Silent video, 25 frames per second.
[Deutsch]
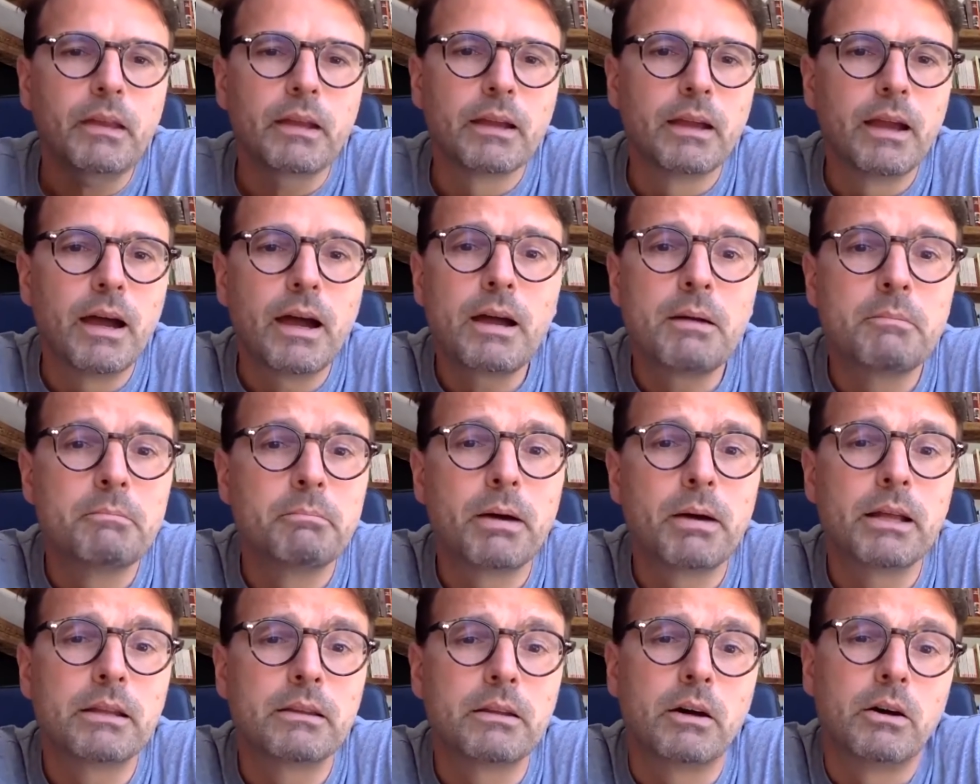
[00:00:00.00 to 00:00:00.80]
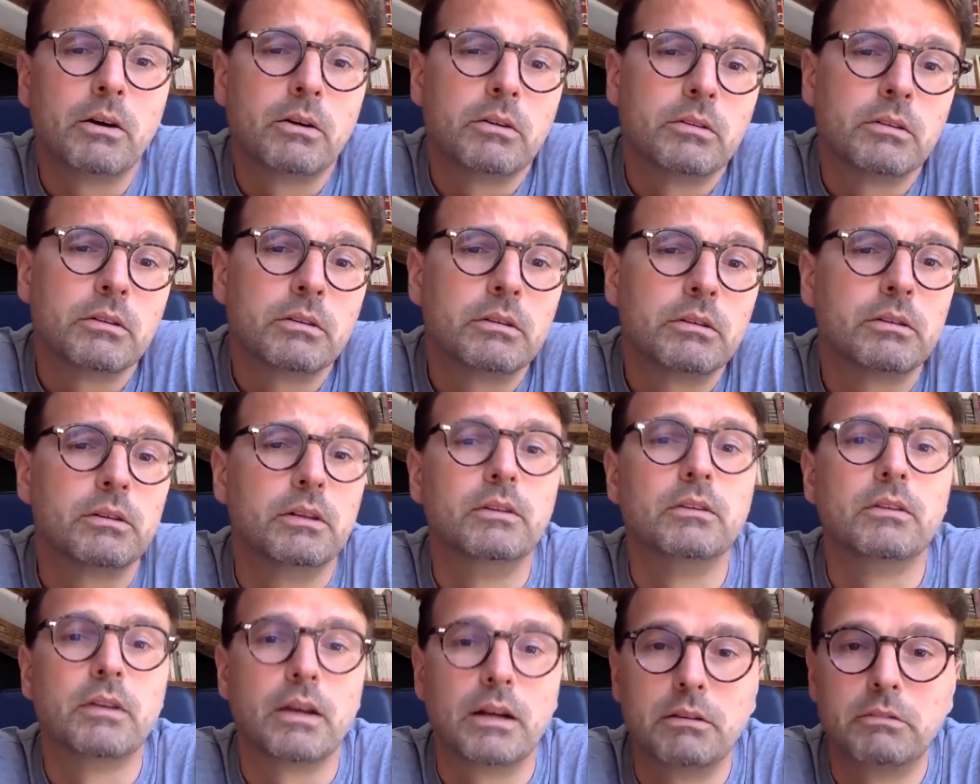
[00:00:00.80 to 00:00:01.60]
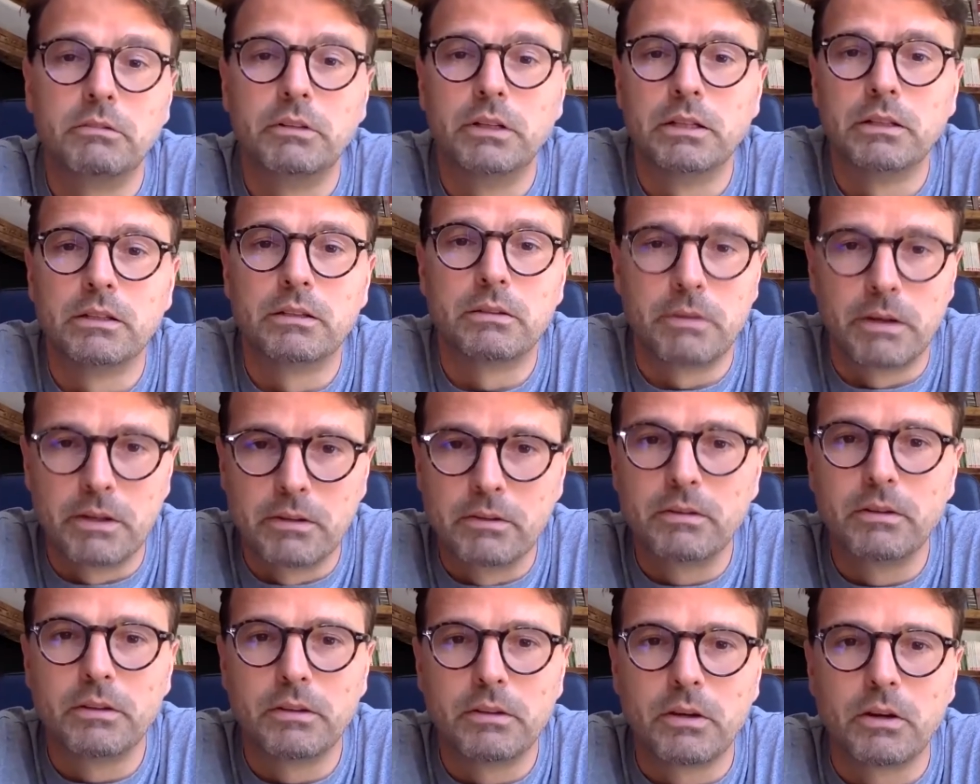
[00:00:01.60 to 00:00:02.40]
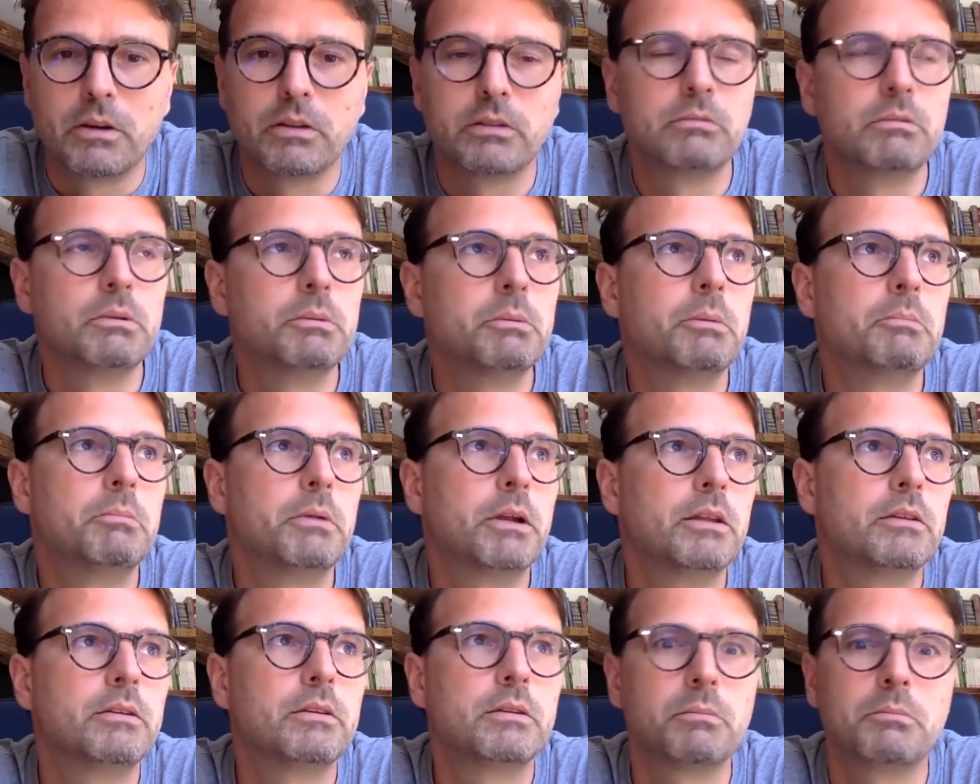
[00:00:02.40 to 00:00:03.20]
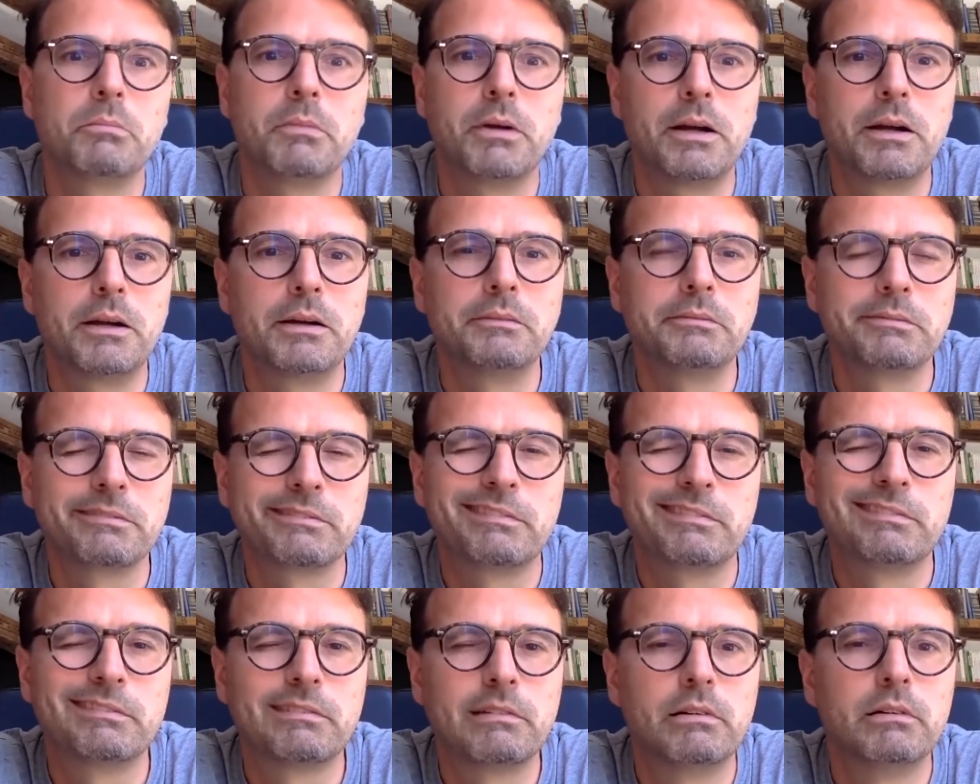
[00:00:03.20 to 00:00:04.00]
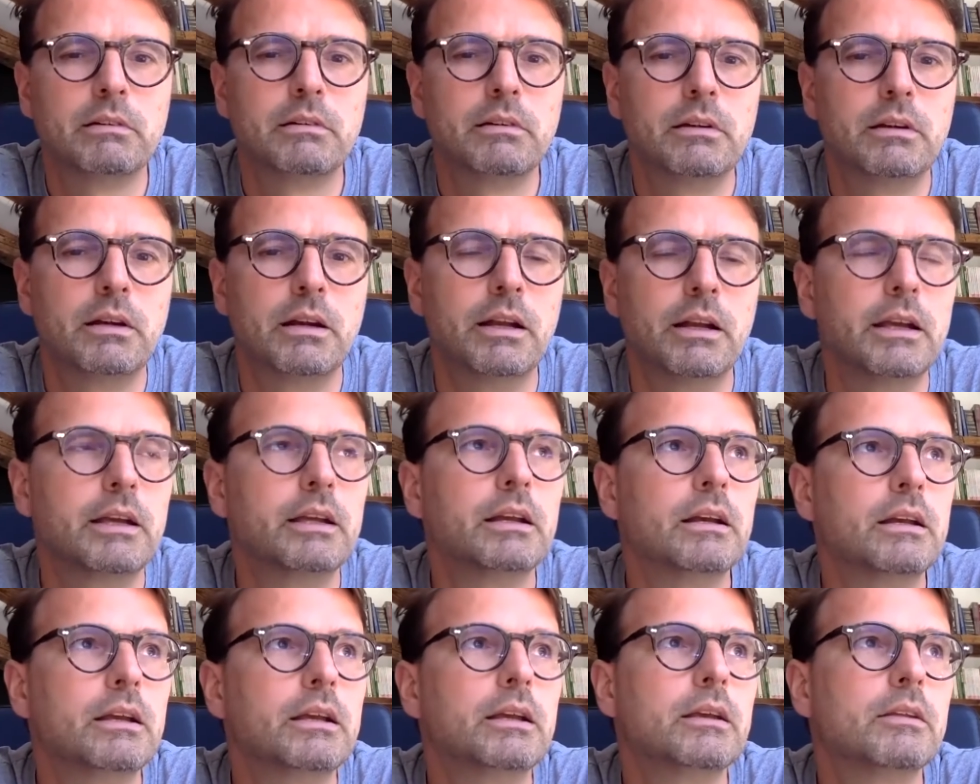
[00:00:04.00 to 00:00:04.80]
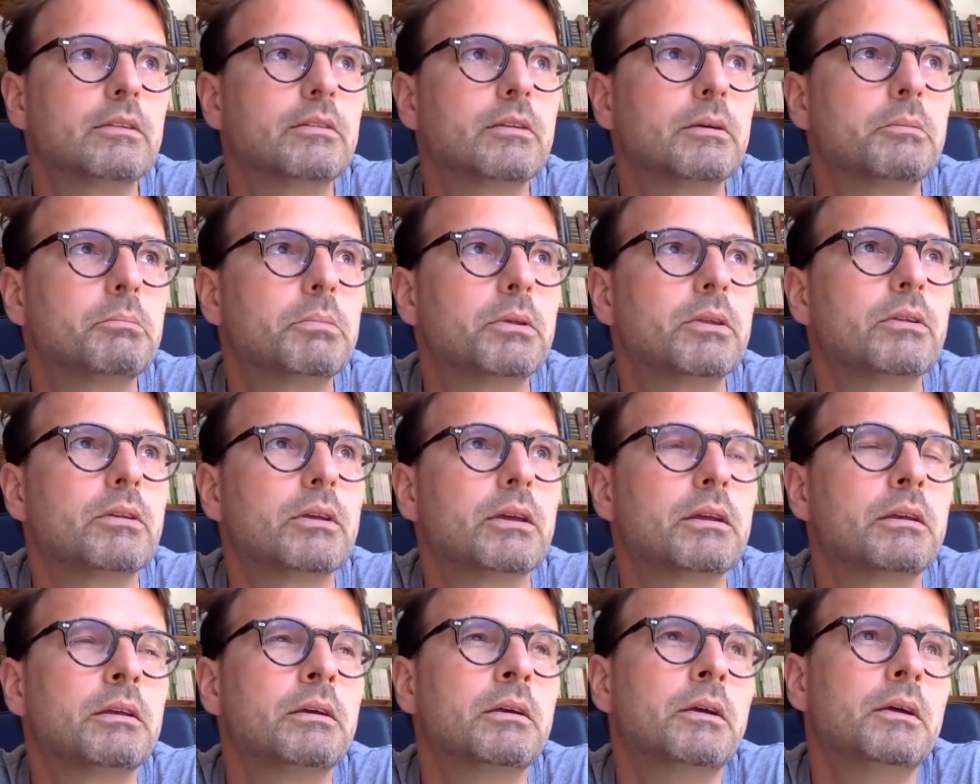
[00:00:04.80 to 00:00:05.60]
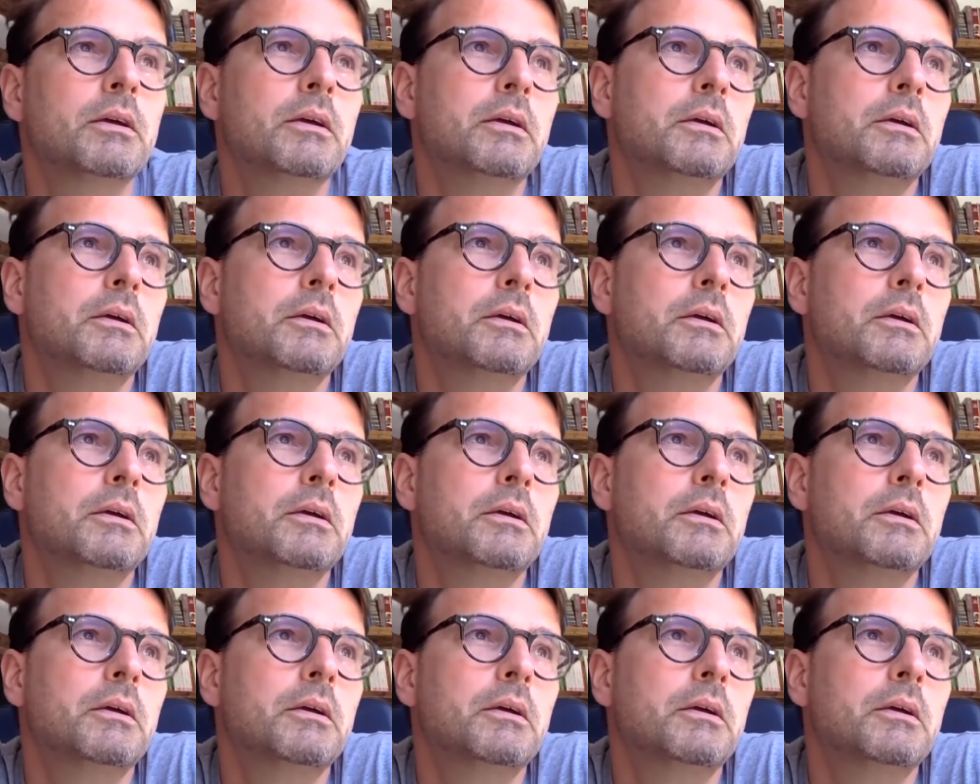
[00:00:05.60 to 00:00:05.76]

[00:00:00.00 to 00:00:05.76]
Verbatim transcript: ja, ein paar tausend, sind es halt wieder 20.000 wie beim letzten Mal, lächle ich jetzt ein bisschen,